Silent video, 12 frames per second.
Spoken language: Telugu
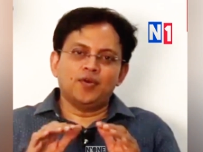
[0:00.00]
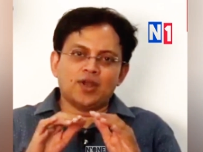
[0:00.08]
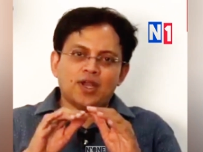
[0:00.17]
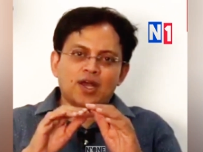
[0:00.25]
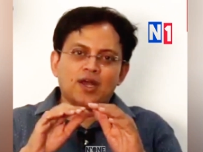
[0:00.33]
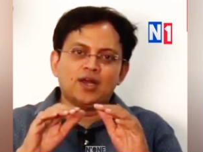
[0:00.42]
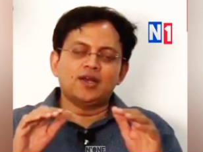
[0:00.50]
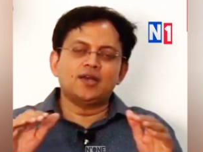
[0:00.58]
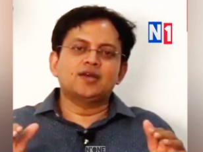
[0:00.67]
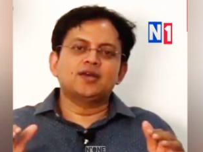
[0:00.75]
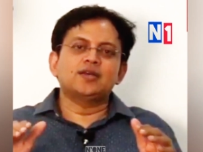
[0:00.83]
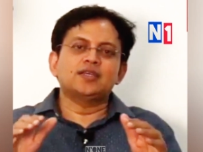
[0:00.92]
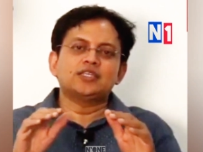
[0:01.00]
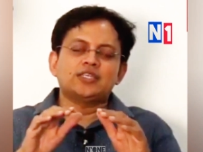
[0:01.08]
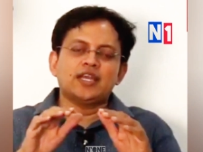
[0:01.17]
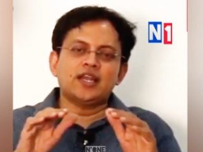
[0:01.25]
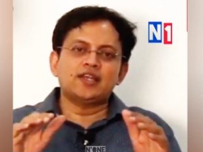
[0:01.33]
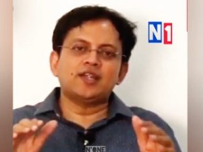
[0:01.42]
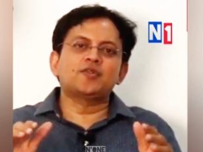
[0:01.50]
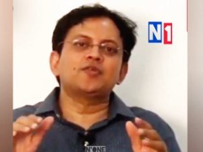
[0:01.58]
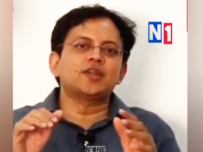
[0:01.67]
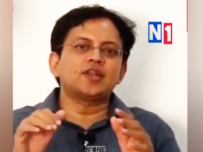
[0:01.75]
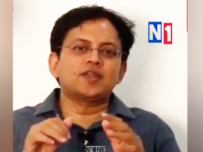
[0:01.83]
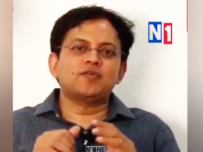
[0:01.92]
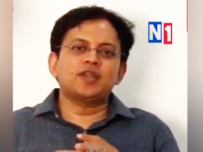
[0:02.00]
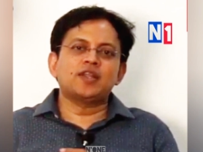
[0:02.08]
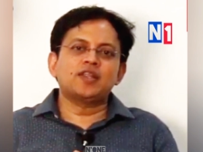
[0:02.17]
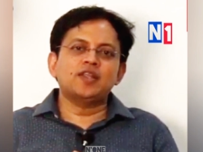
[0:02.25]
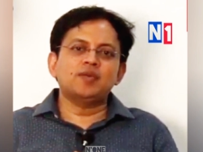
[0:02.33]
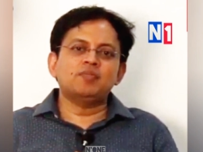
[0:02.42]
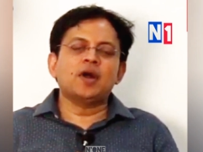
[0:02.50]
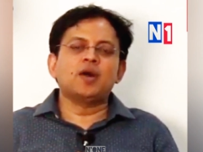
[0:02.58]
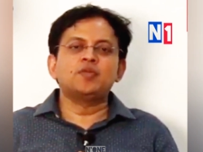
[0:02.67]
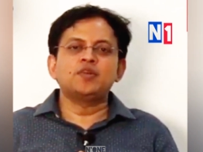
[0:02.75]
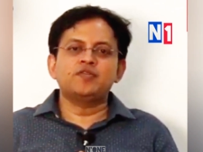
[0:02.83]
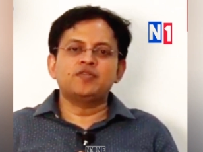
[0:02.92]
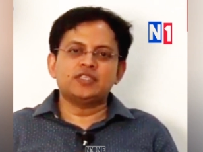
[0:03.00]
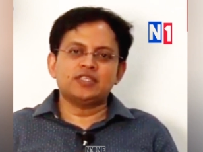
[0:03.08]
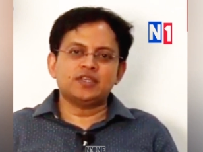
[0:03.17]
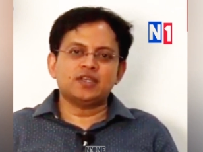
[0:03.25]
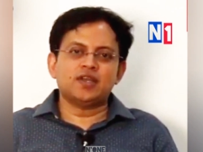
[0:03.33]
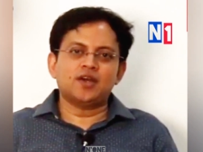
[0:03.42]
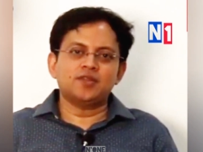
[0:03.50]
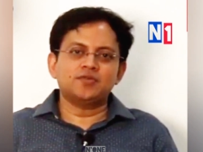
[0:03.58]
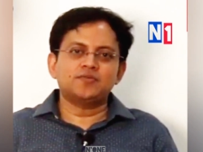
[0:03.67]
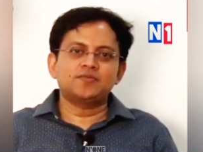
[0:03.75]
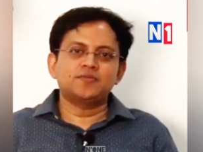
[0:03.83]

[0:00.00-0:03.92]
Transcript: ఒక షెల్టర్ ఉండటం అన్నది మామూలు విషయం కాదు